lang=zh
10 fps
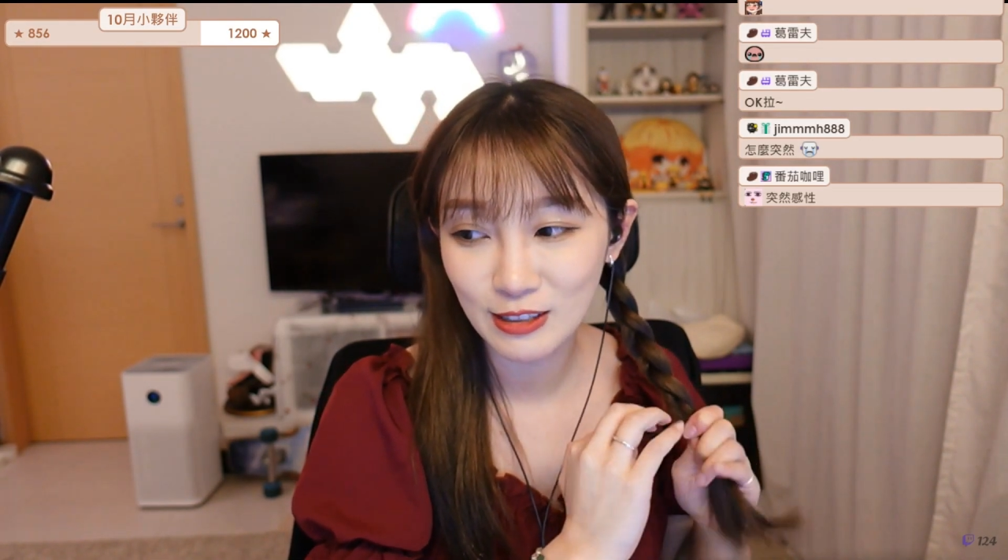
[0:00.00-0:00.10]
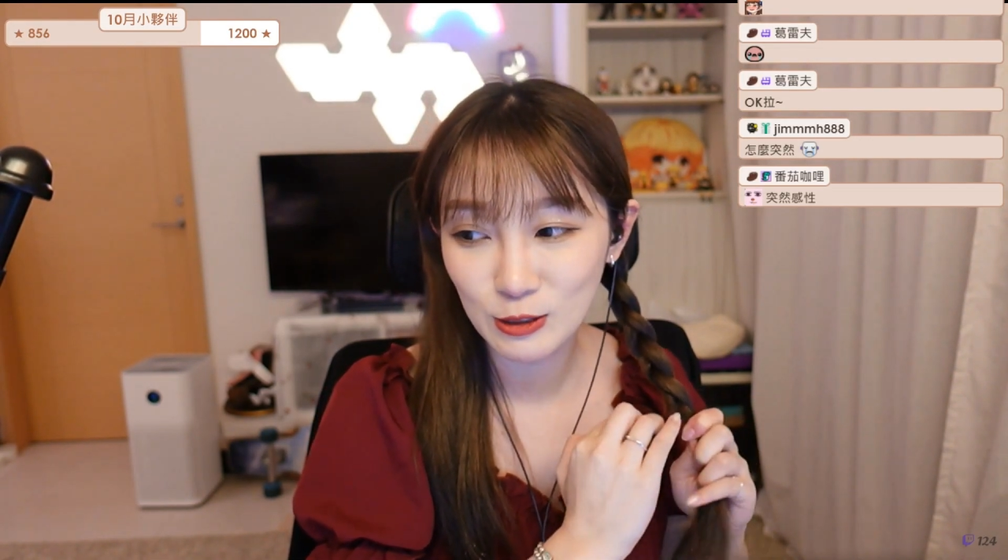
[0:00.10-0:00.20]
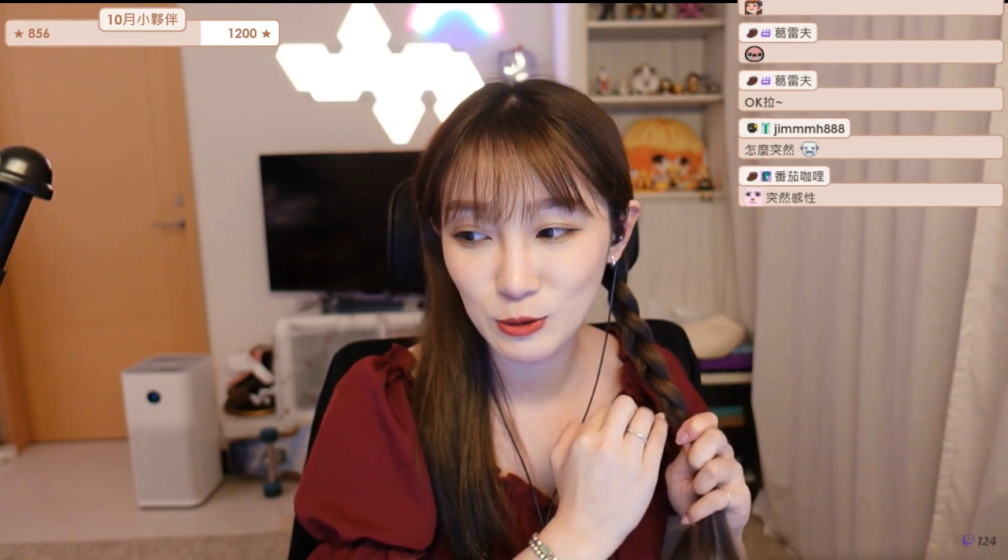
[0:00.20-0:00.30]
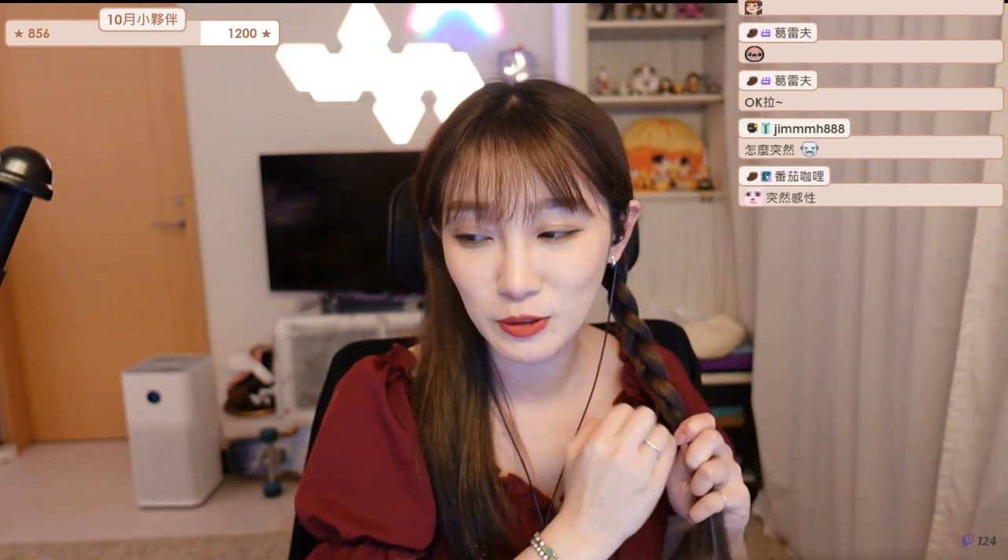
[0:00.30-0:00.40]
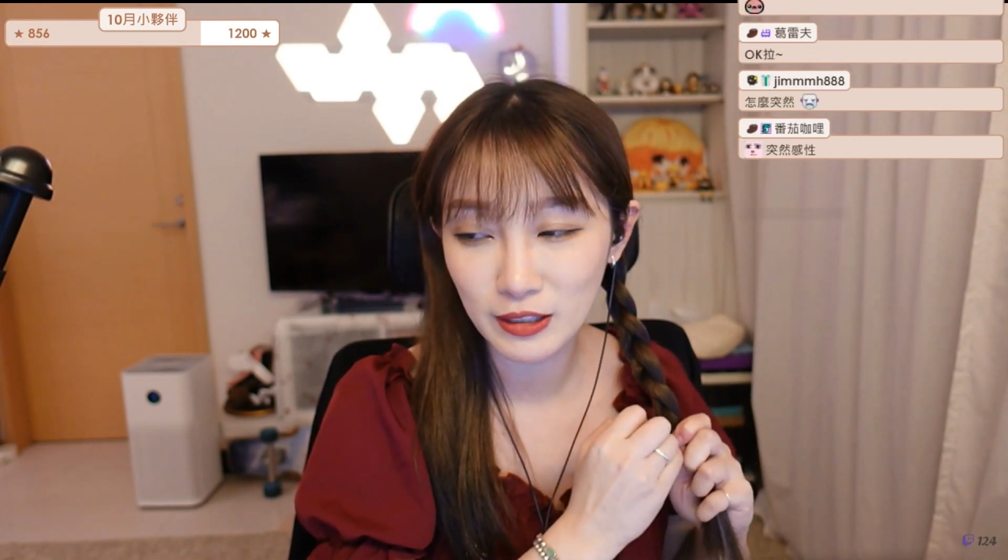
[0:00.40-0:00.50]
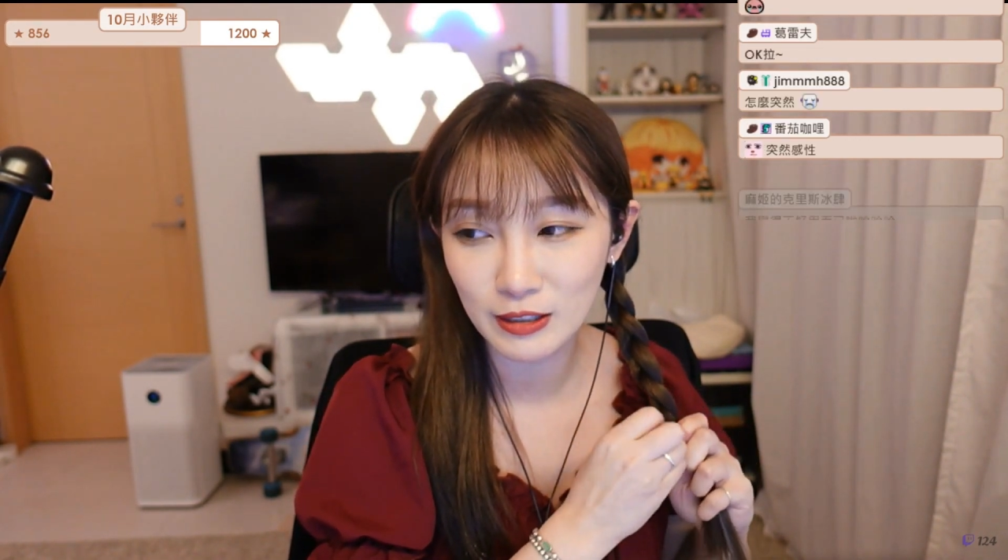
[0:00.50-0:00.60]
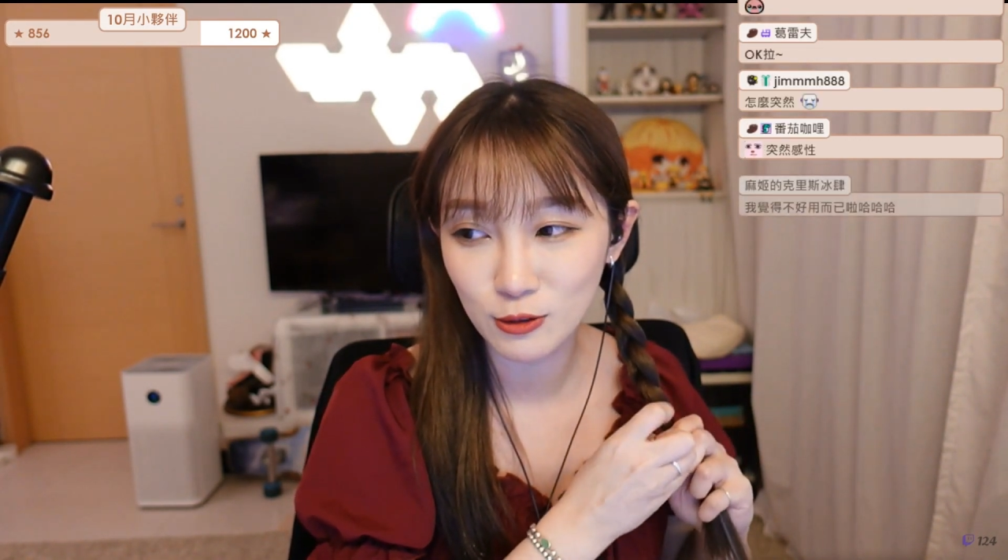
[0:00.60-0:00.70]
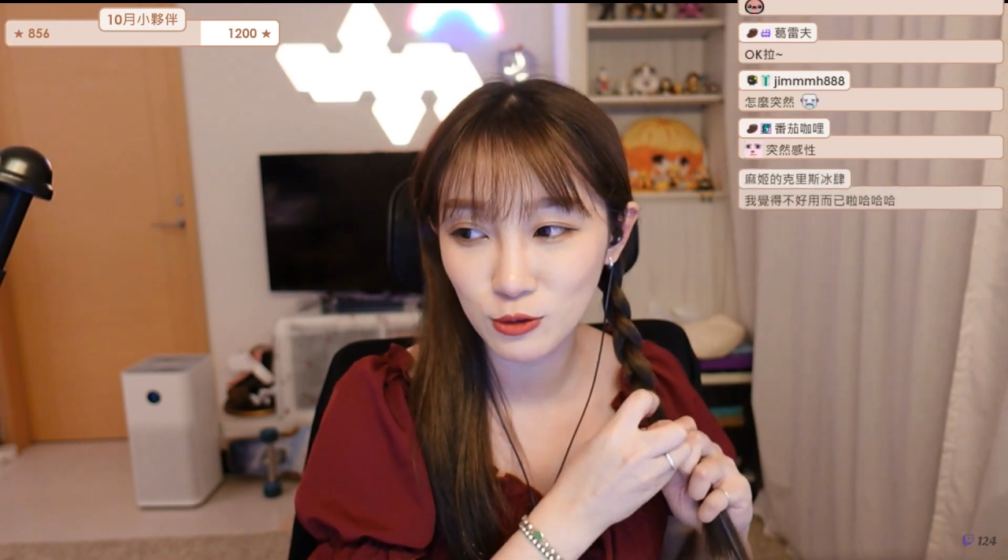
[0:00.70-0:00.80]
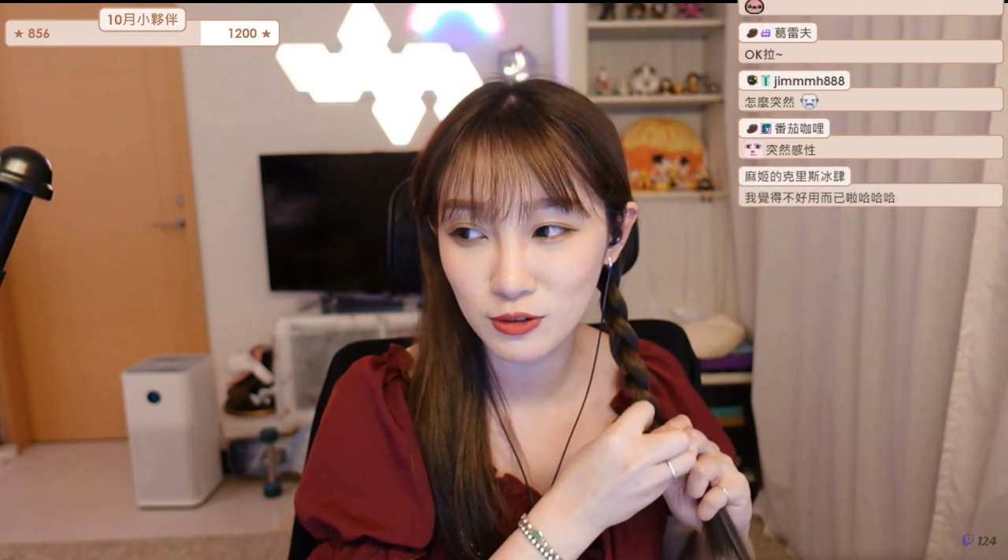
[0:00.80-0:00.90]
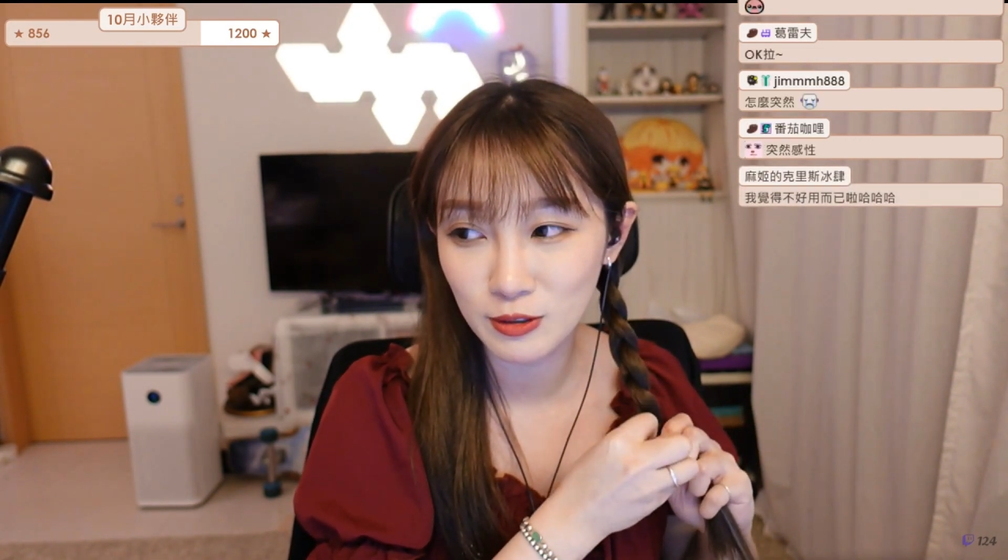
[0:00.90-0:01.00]
所以就
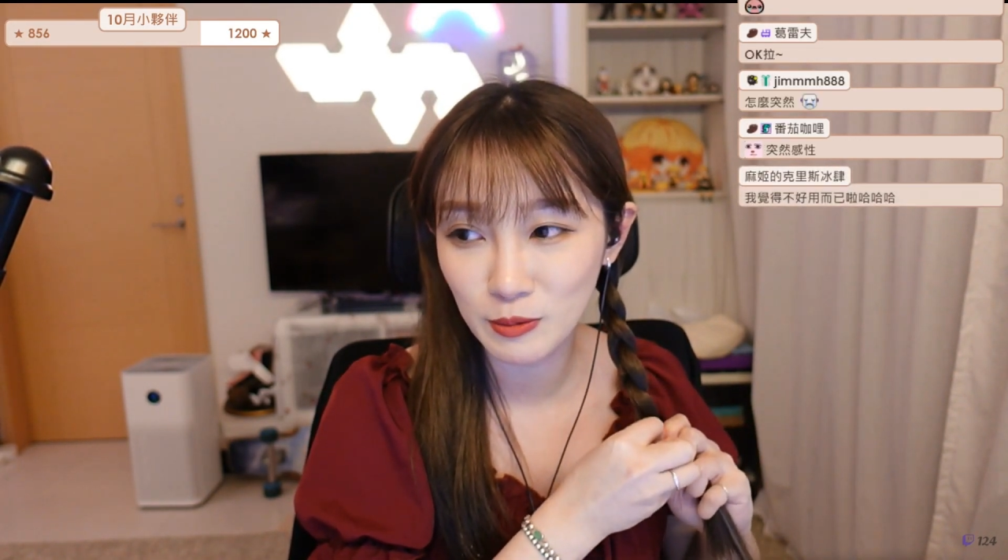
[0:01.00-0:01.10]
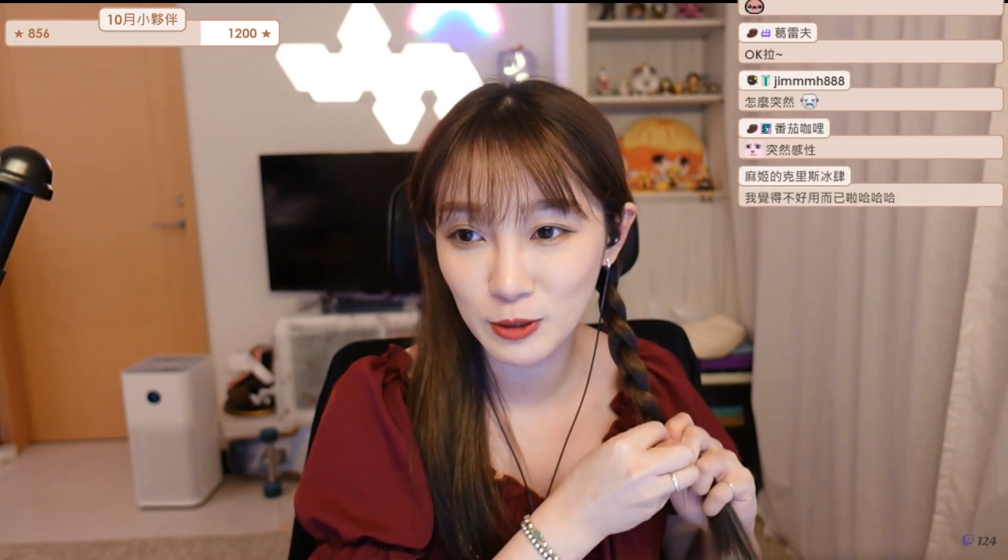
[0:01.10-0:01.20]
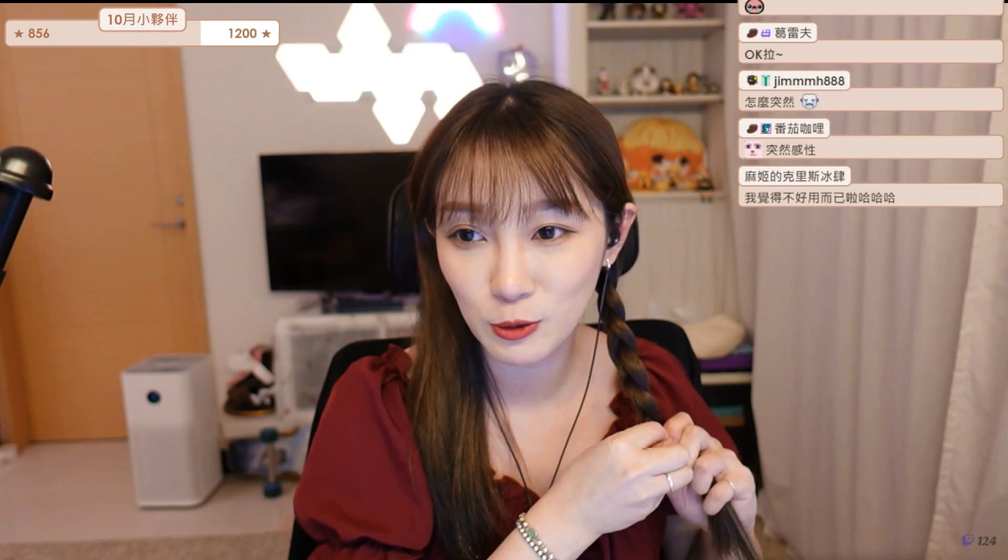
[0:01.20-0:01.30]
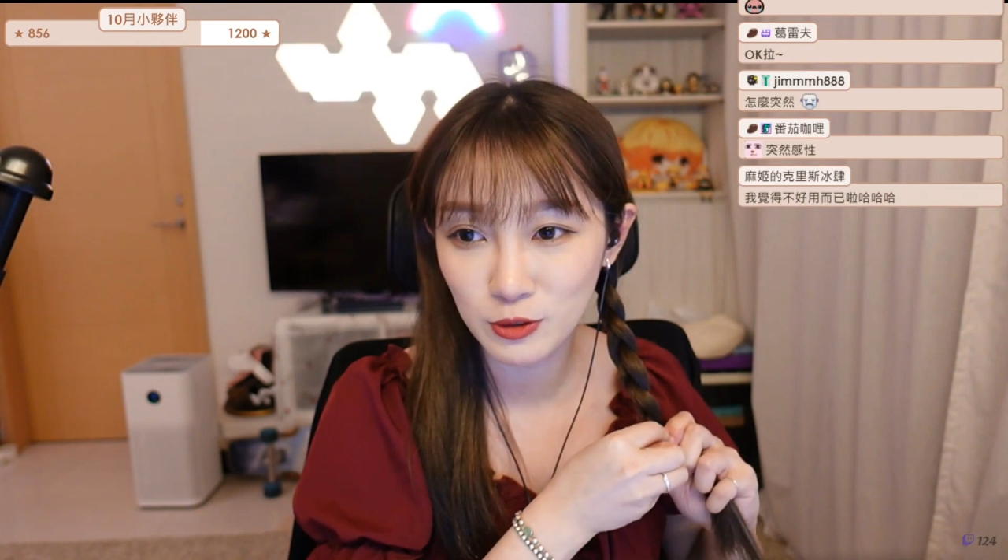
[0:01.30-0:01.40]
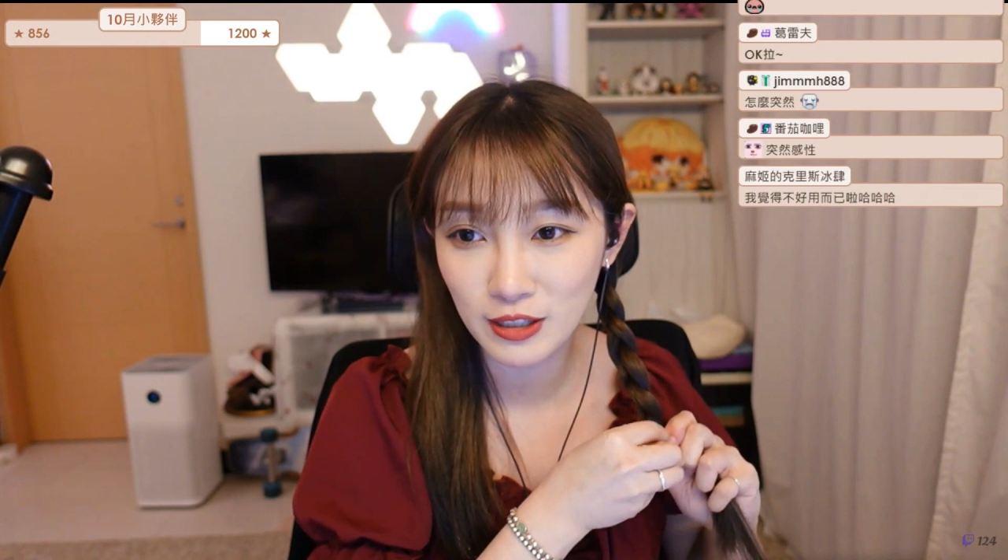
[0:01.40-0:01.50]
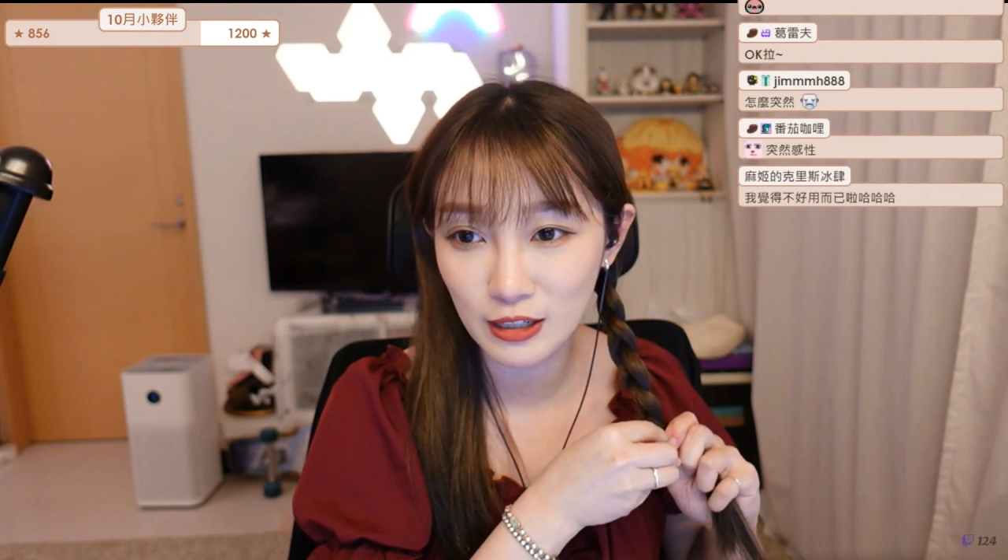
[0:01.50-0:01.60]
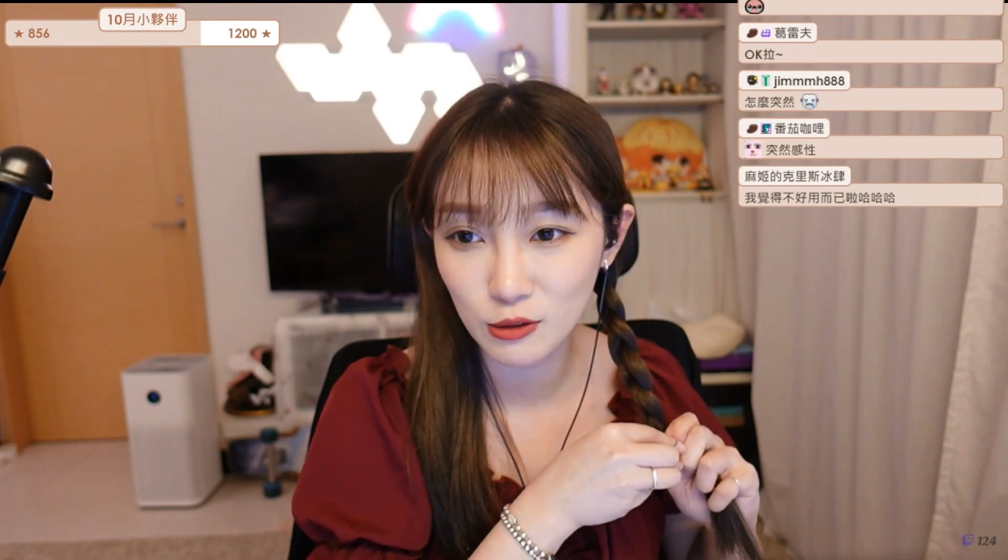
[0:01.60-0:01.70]
是你们留下来，